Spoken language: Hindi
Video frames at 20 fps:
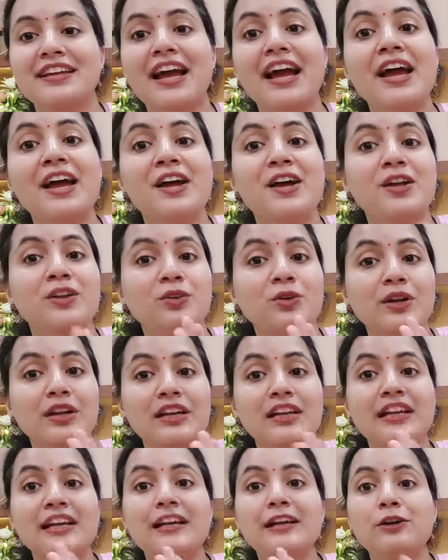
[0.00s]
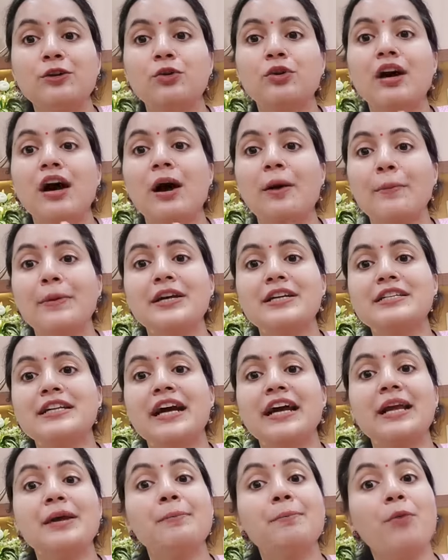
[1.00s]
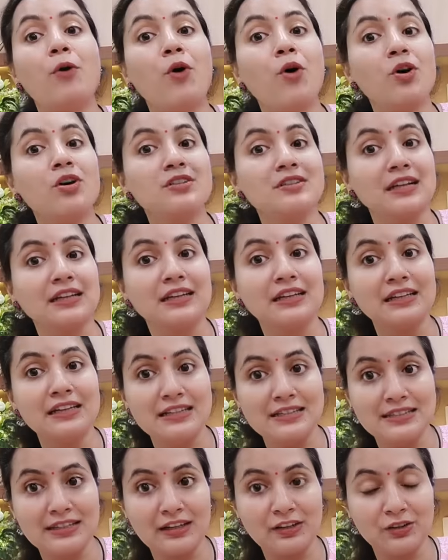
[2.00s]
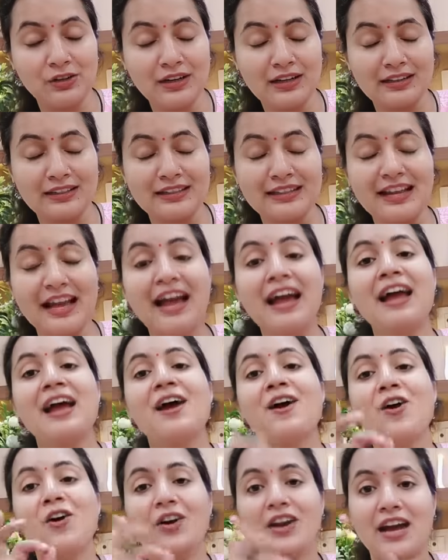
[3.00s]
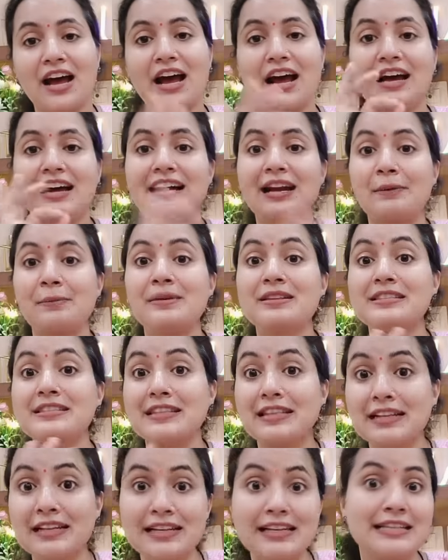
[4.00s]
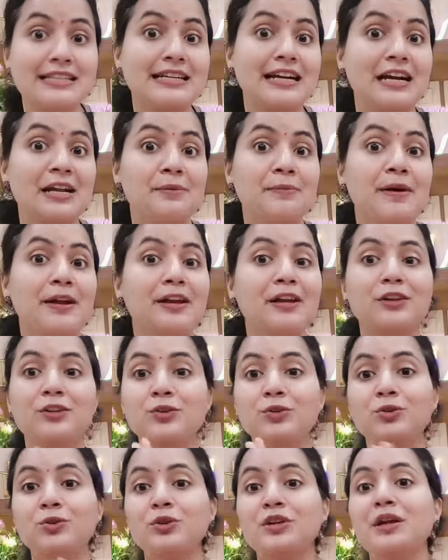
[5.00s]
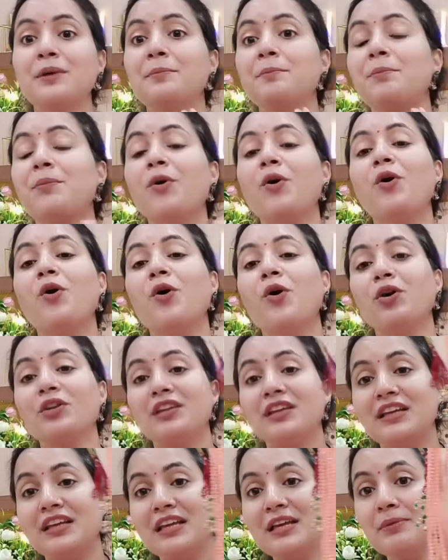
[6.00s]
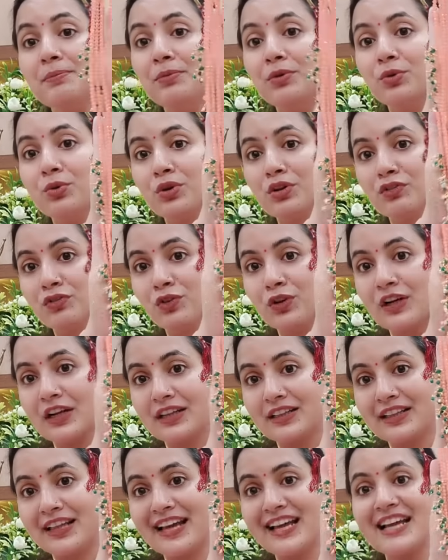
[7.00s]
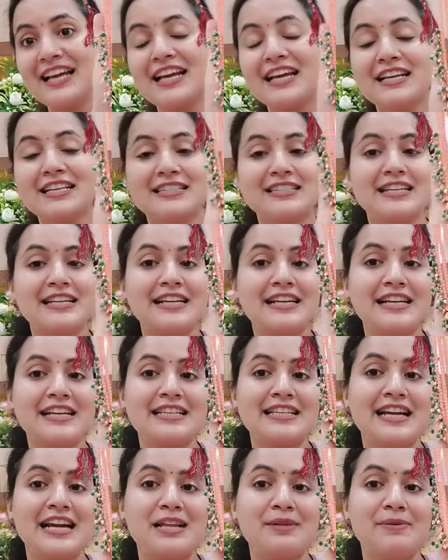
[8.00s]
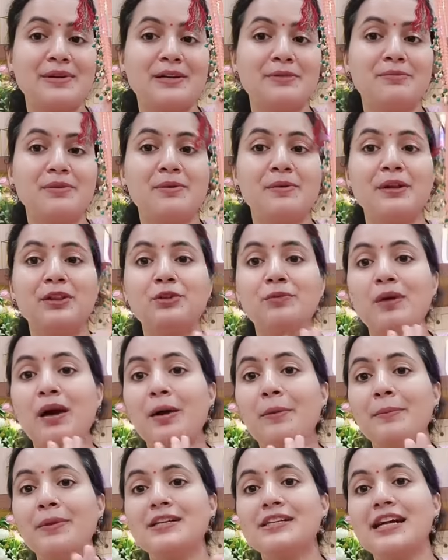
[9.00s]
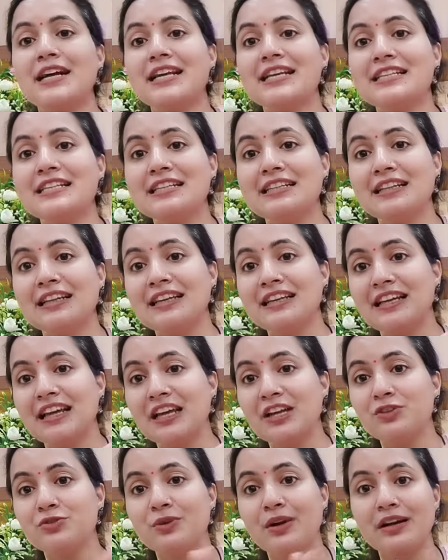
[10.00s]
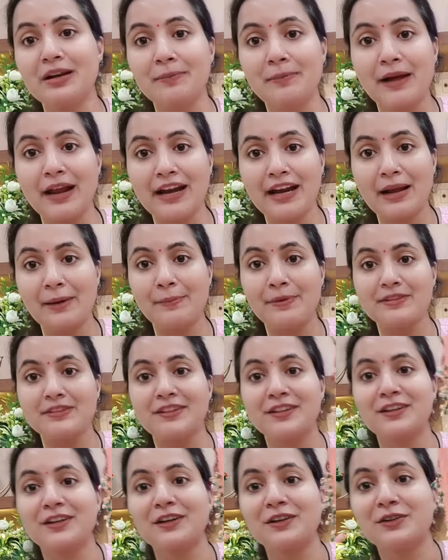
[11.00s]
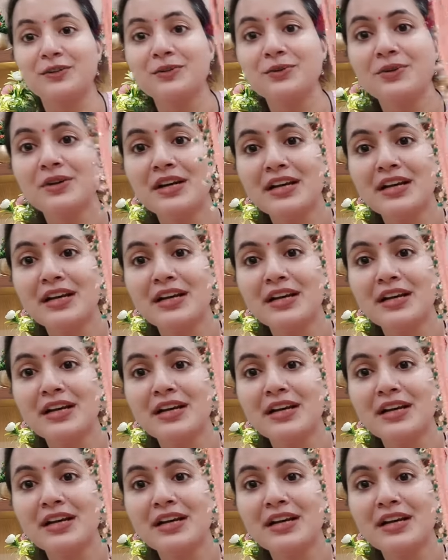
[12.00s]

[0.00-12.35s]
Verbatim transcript: है तो इनकी लुक हमेशा ही बहुत ज़्यादा डिसेंट लगती है और हाँ अगर आपने सिल्क की साड़ी पहनी है तो तो ये बहुत ही ब्यूटीफुल लगते हैं सिल्क की साड़ी में जब भी पहनती हूँ मैं हमेशा इसी तरीके की ज्वेलरी पहनना पसंद करती हूँ